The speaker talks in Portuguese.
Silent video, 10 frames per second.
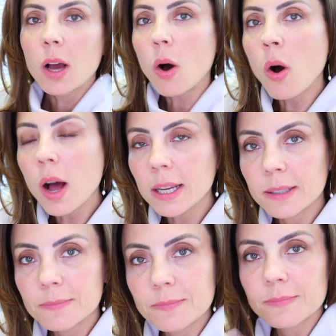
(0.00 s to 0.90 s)

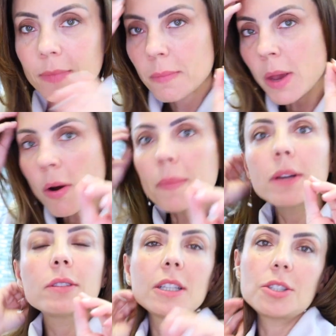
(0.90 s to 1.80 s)
Olha, meu
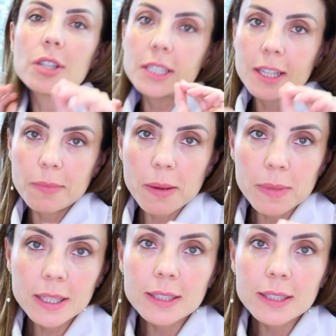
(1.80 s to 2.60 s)
amigo dentista, minha amiga